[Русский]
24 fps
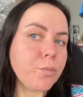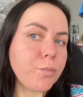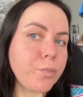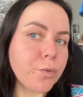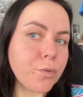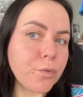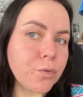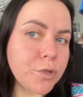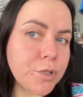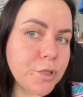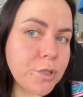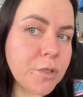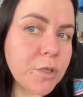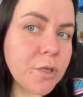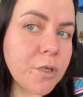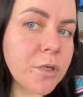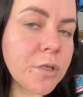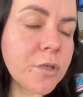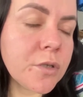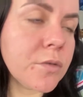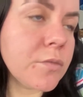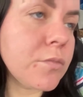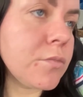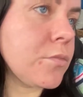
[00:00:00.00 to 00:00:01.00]

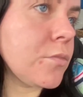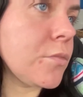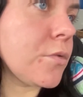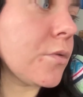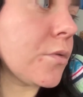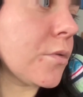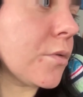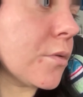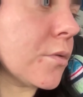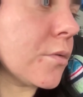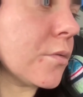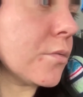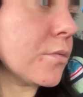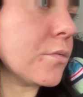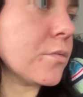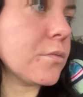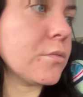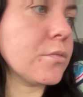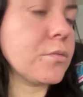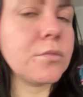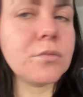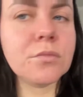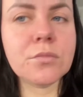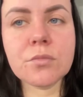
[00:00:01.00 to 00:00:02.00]
Просто э,
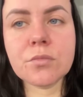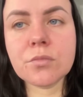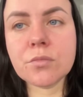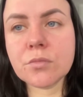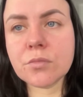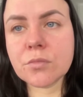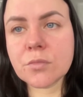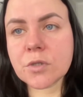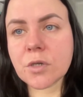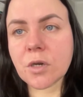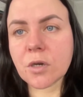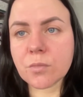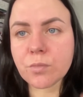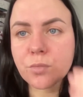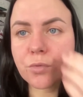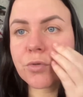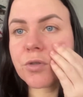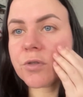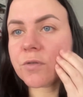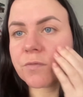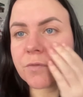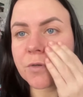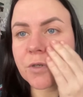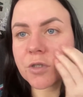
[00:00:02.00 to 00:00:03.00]
как
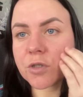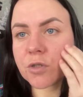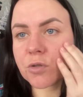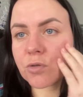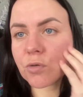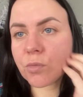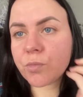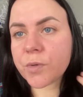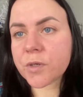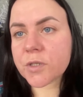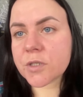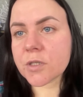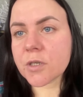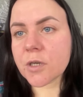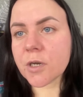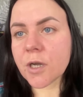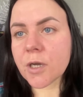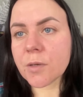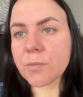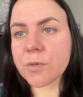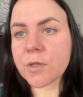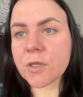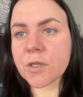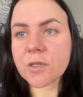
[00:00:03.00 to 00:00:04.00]
будто вы лицо
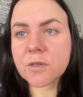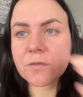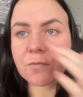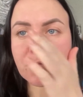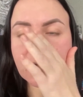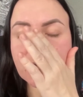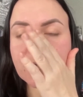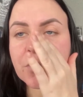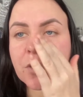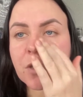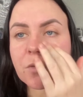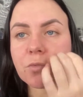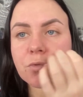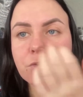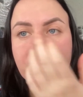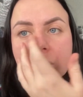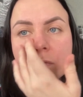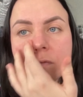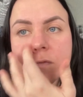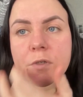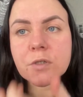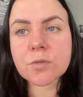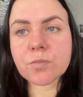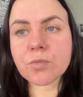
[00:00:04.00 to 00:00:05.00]
поскрабили, и вот как
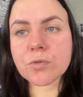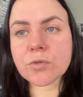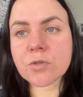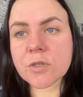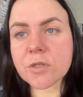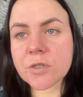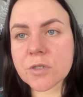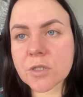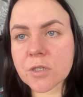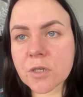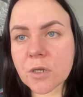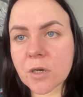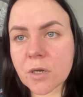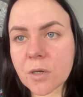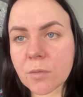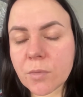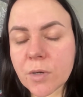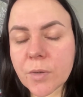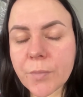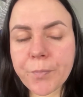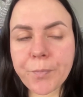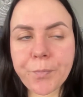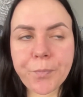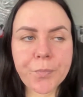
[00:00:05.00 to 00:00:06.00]
будто у вас после
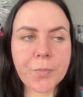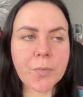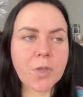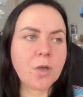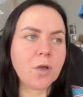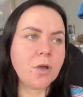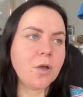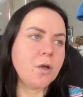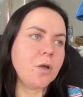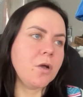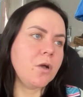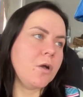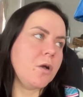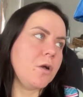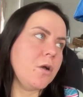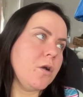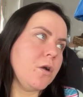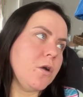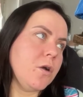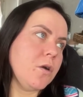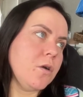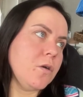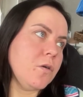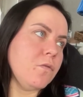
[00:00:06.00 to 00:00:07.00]
скраба.
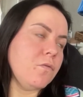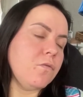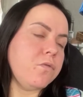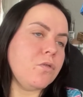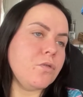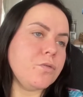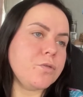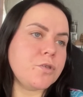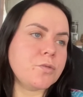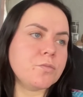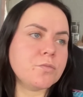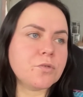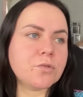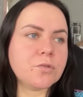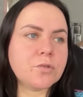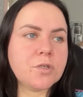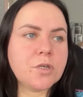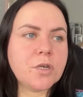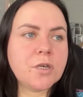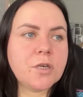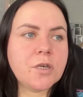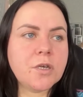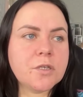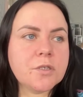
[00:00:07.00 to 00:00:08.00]
В общем,
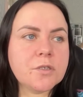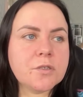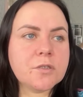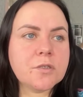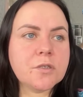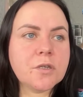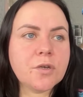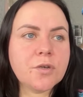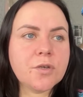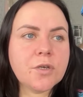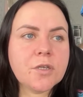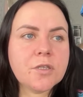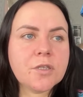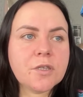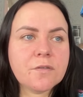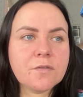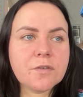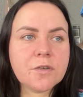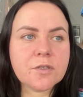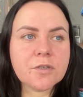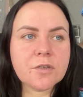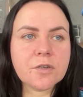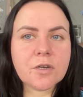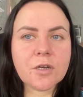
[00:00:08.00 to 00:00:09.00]
друзья, я не знаю. Я,
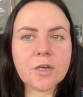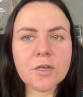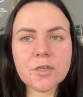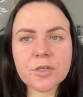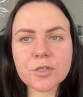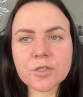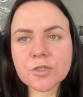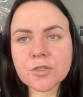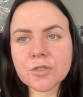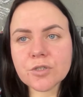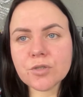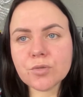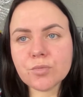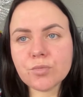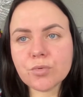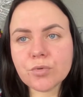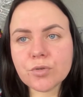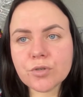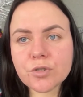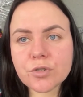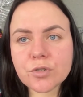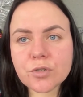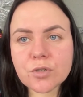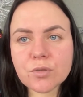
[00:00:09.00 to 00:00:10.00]
наверное, конечно же,
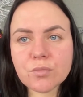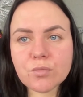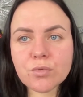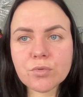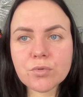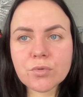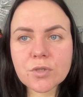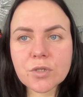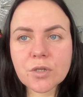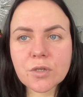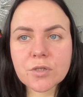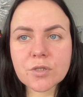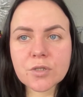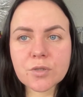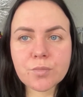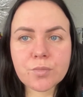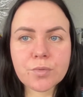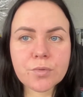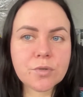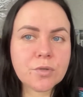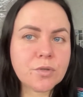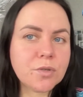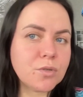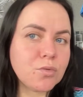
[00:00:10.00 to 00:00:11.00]
больше не буду делать
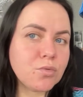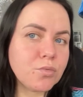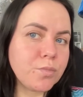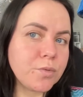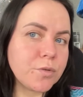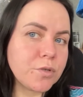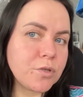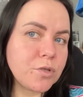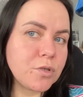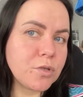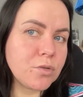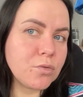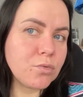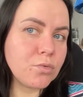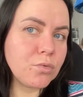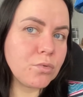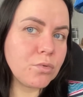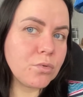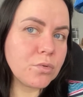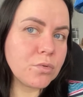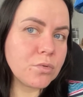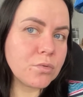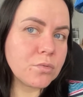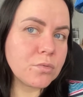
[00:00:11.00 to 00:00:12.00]
эту
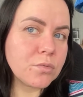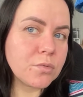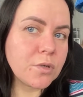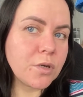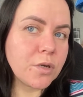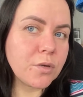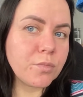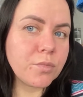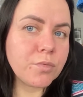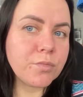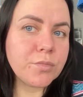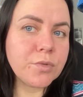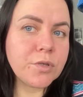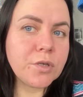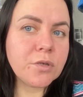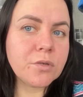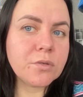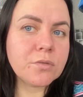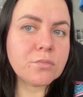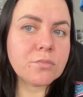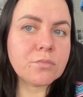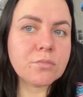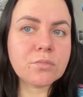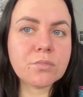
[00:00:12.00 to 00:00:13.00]
процедуру. Как бы
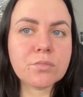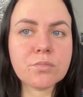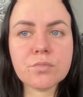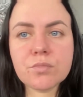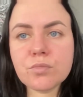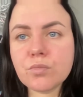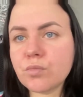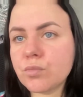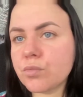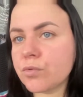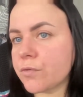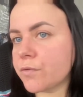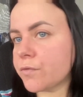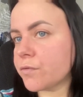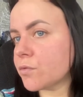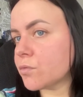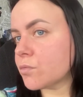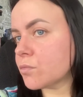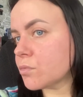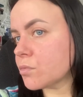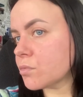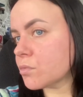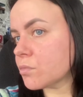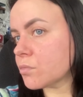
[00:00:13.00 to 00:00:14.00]
мне
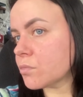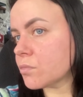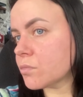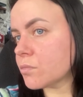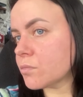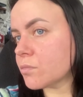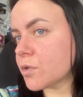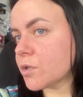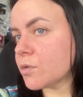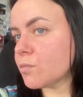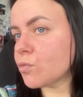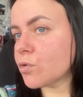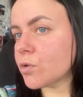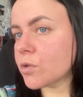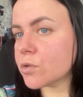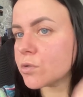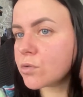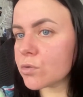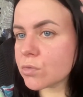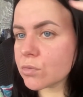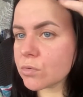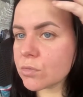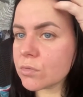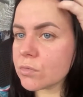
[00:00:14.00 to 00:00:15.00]
пофигу. Моему
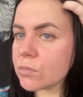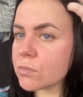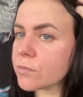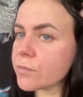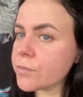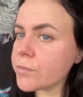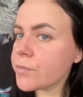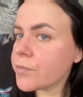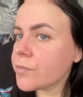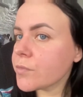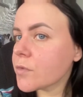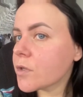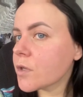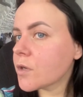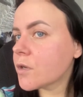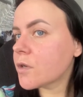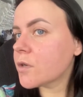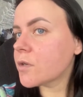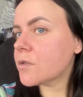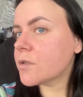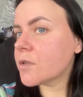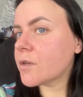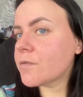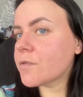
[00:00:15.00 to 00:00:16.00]
лицу,
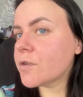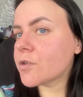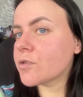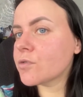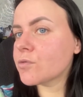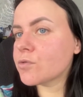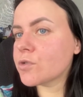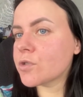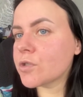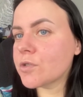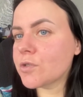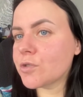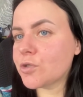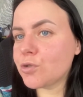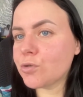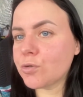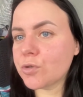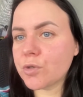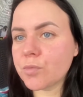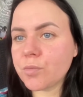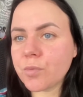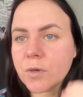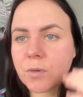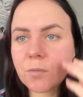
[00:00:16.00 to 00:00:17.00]
наверное, уже
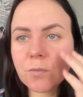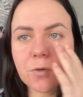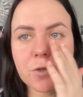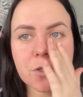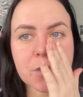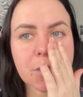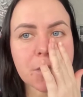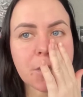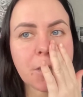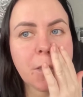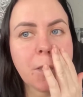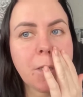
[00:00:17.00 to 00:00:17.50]
ничего не поможет.